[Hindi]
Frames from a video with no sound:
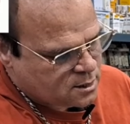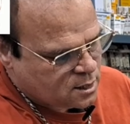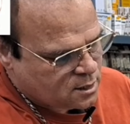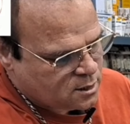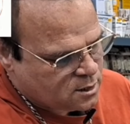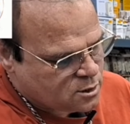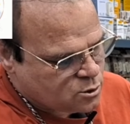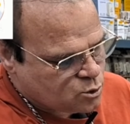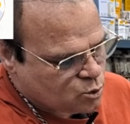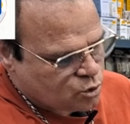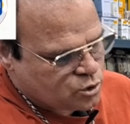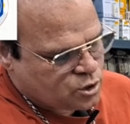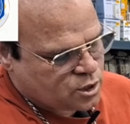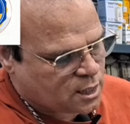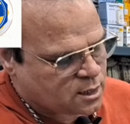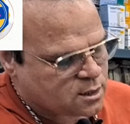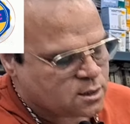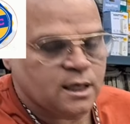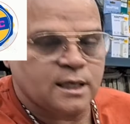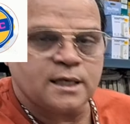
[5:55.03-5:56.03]
जल्दी इसको
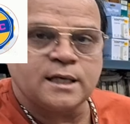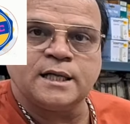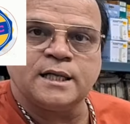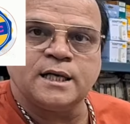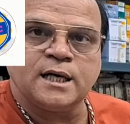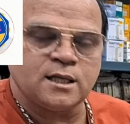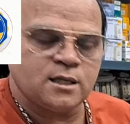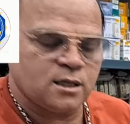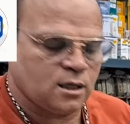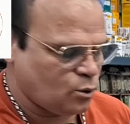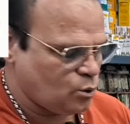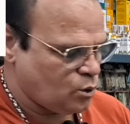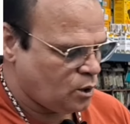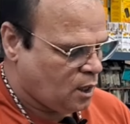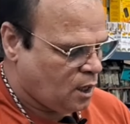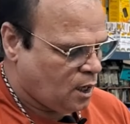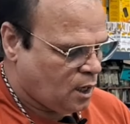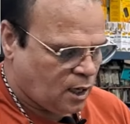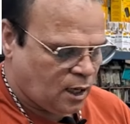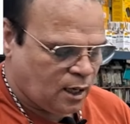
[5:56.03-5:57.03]
चार्ज करके दिखाता हूँ
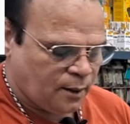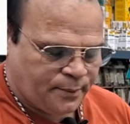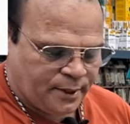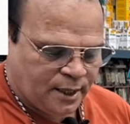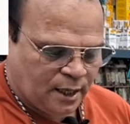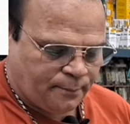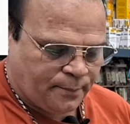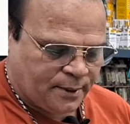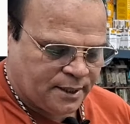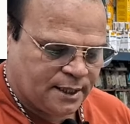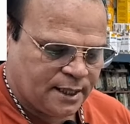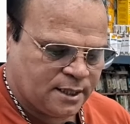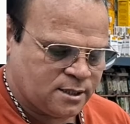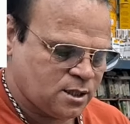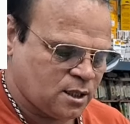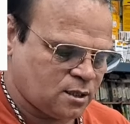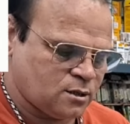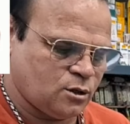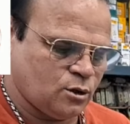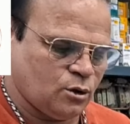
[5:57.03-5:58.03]
आप यहाँ पे देख
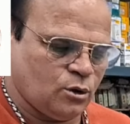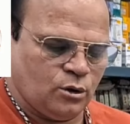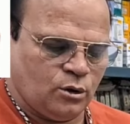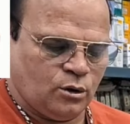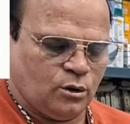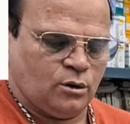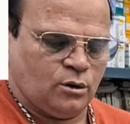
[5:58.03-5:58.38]
सकते हो